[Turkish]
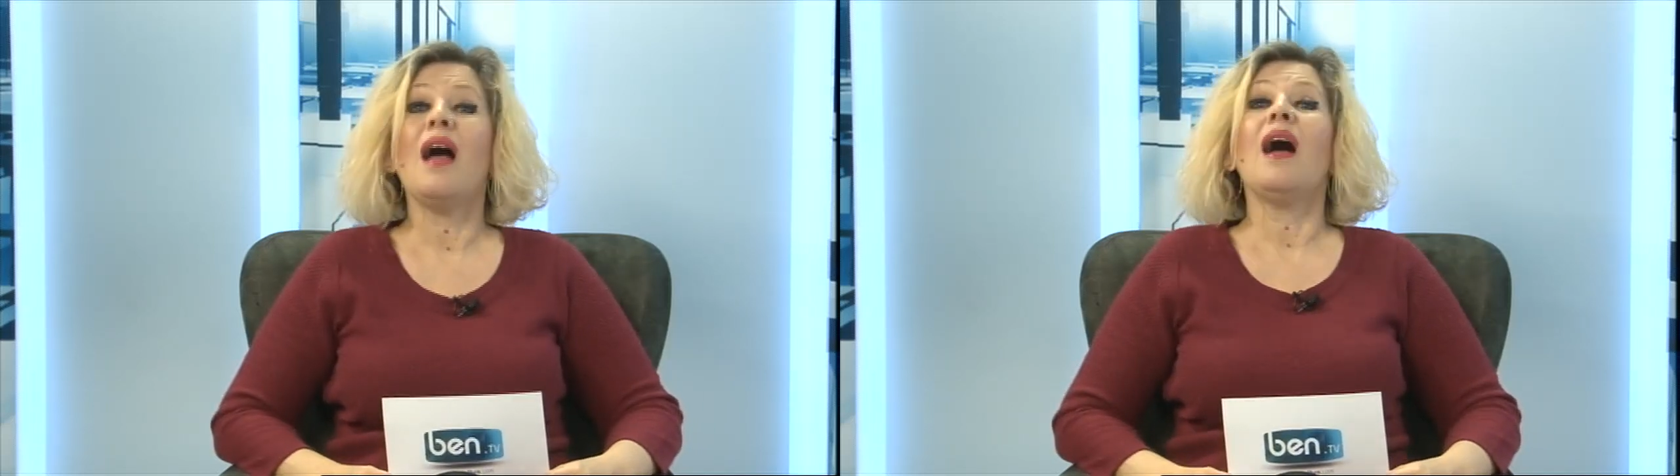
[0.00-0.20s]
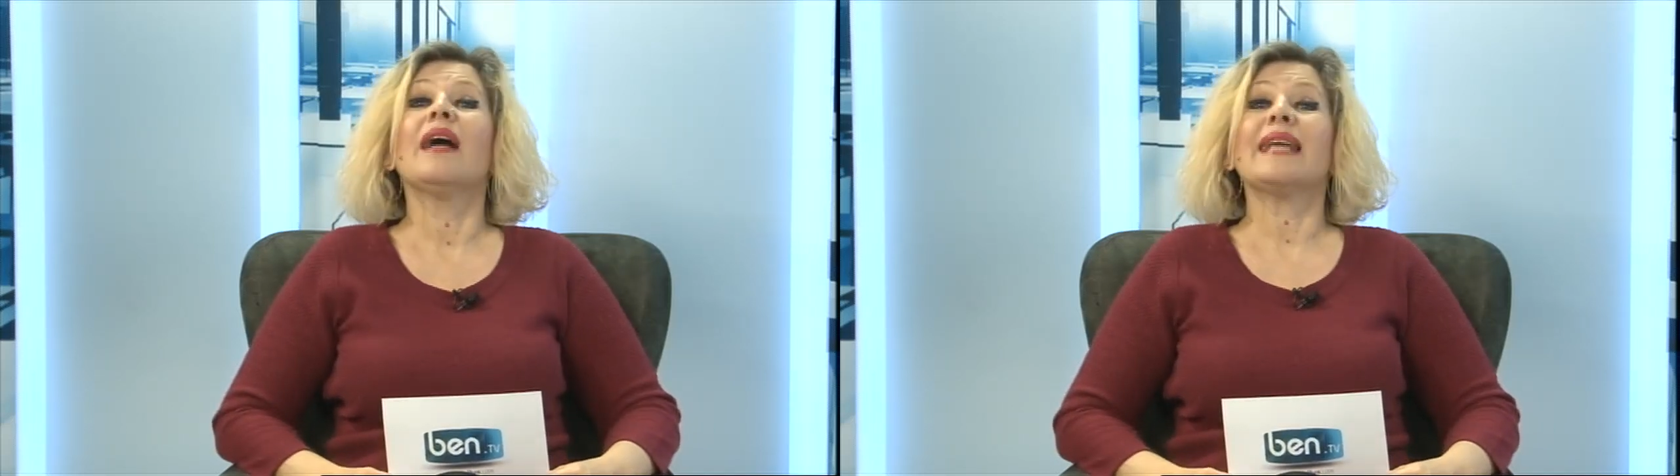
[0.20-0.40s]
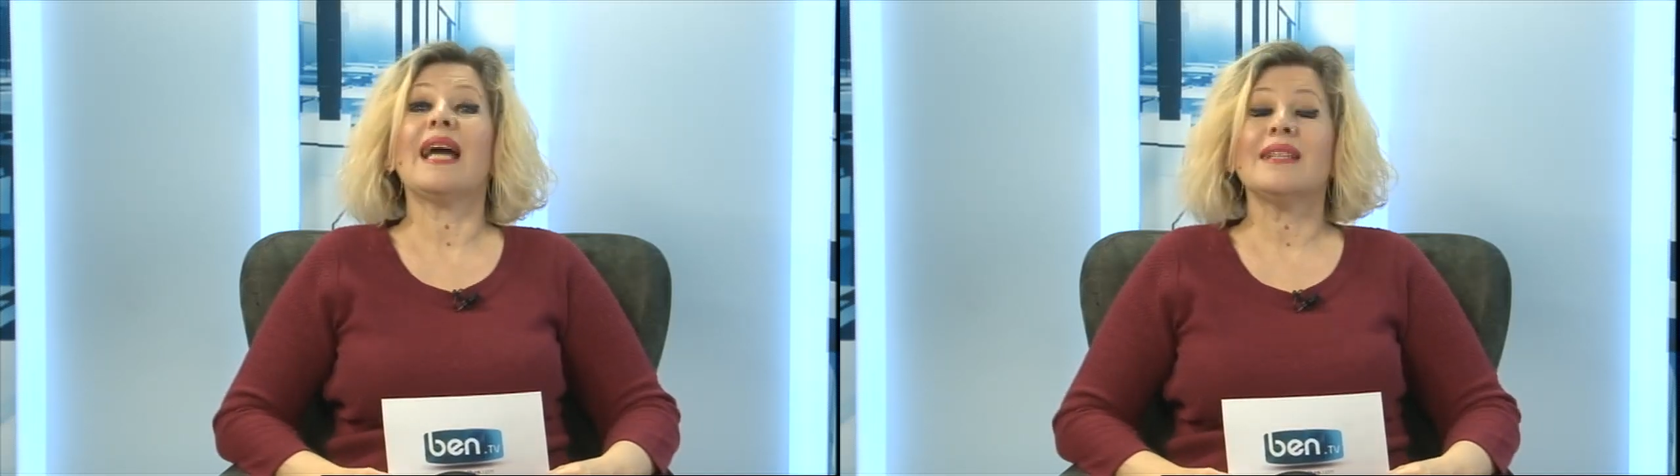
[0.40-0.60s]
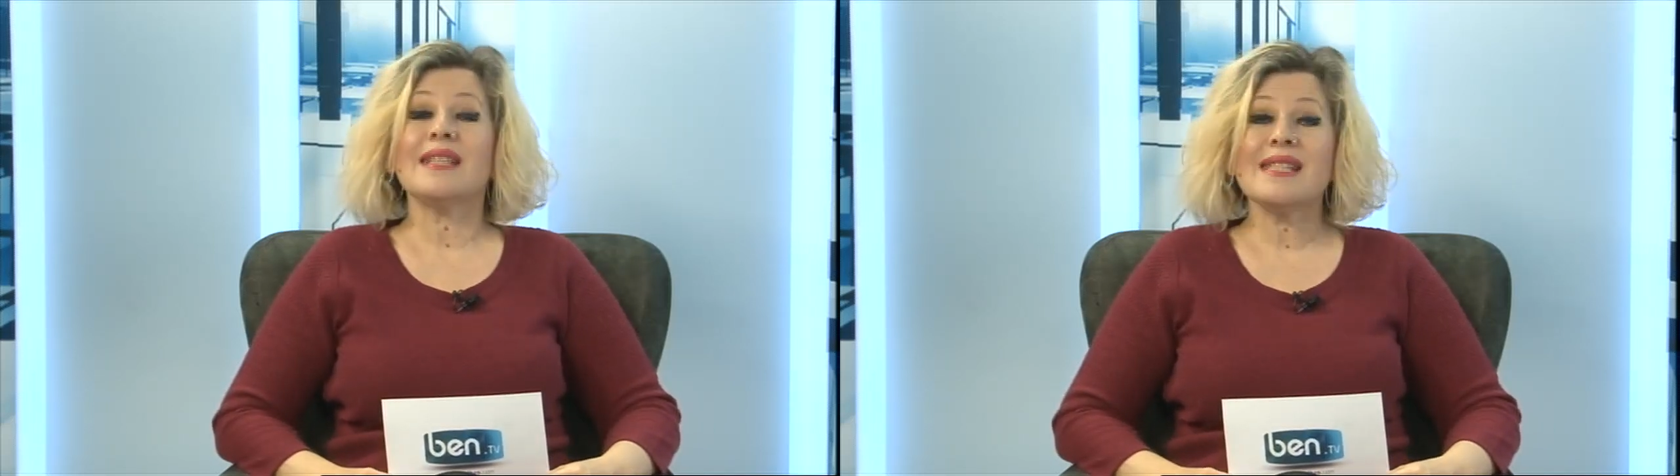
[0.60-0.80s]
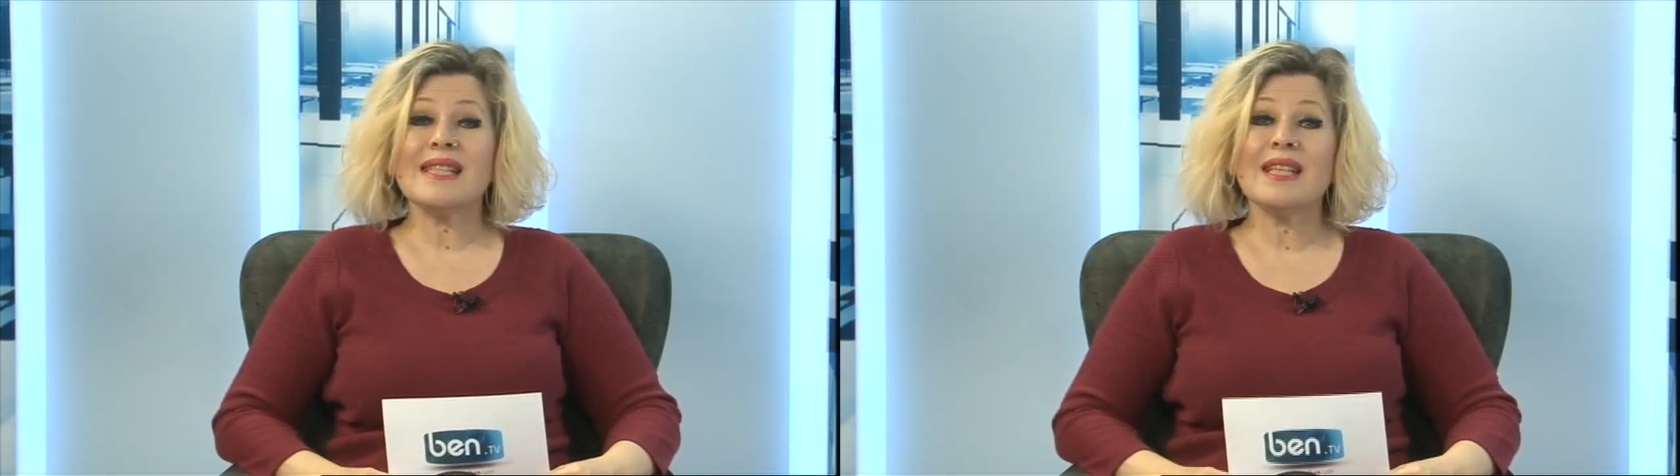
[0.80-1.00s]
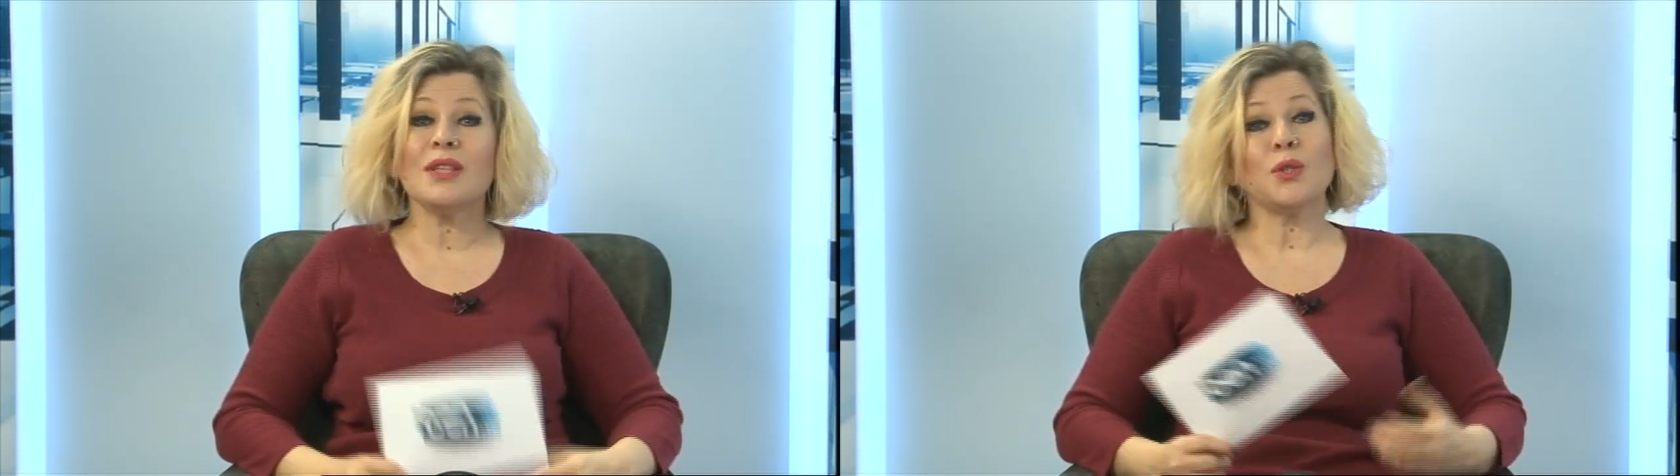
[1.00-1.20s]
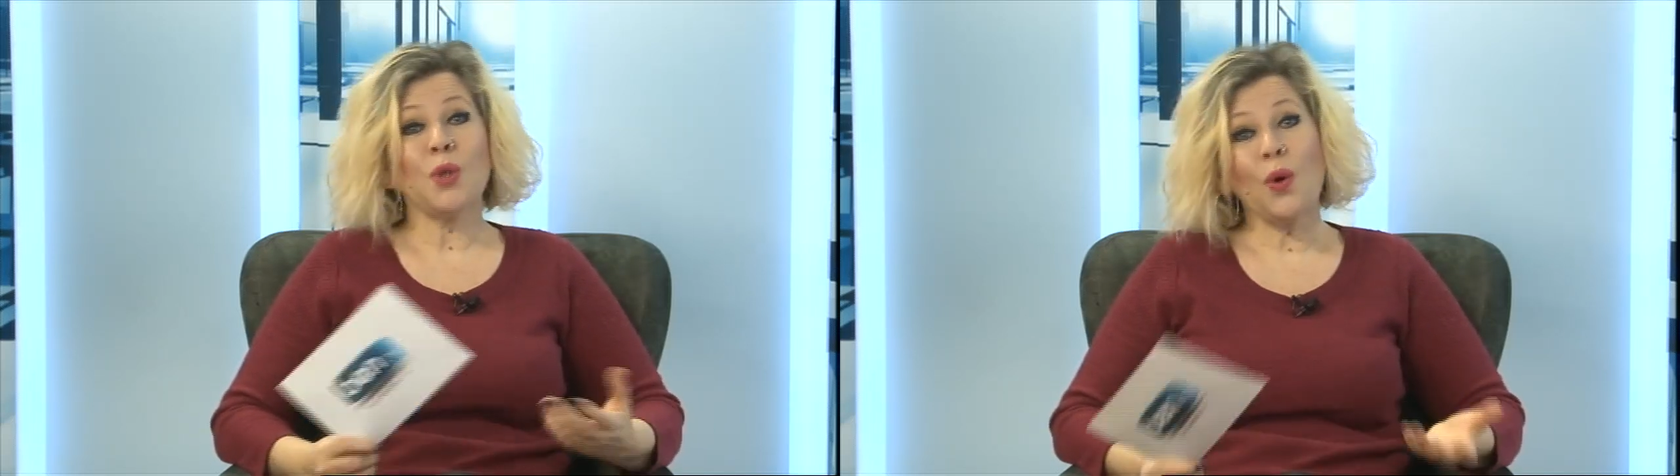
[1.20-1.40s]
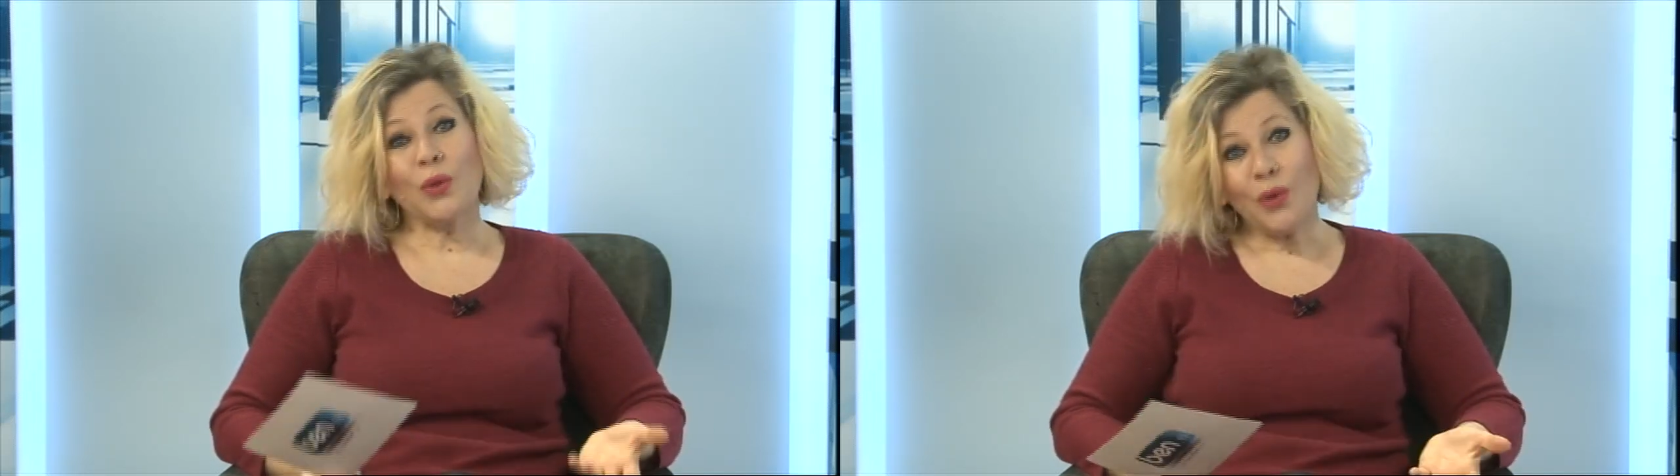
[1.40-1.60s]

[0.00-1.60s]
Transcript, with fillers: Kendisi çok